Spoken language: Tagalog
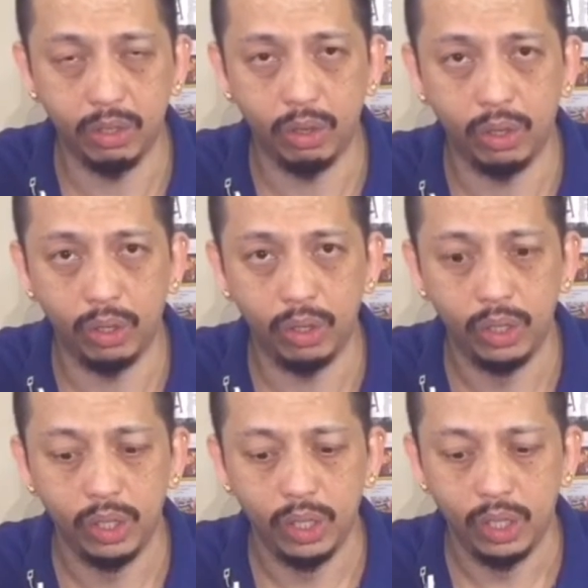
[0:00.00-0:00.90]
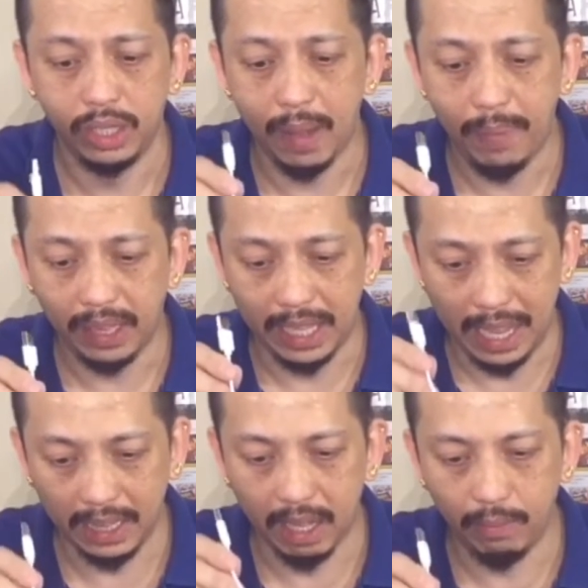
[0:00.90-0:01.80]
So, dapat
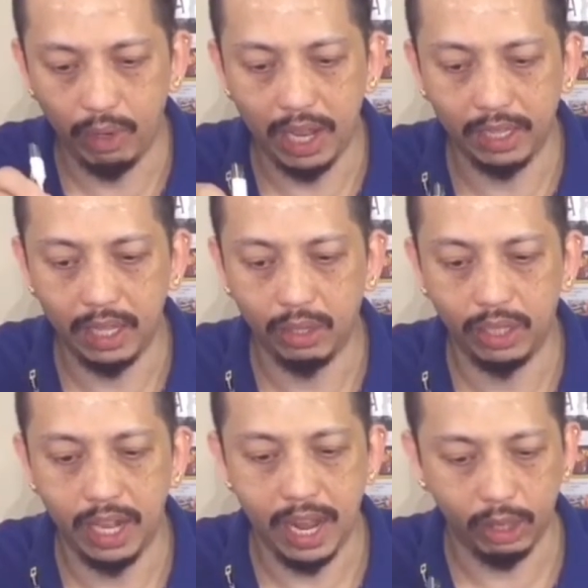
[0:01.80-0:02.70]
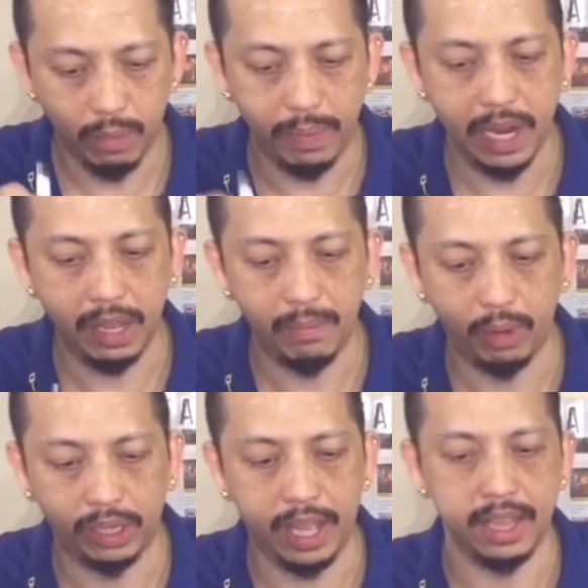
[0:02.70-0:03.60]
ingatan po natin to dahil etong
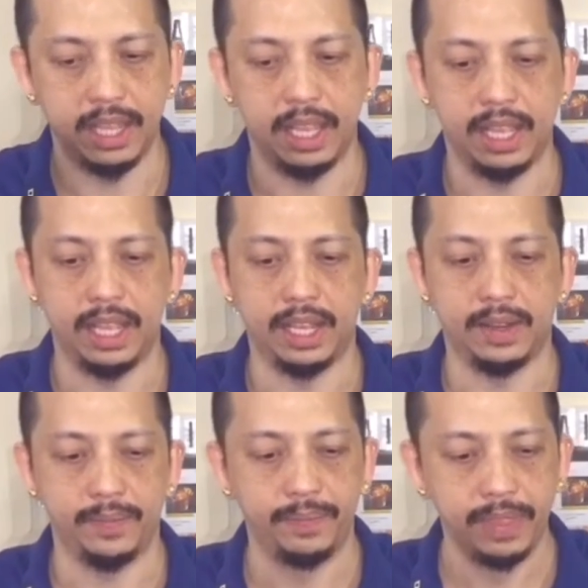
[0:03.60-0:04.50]
pinaka-importante. Ayan.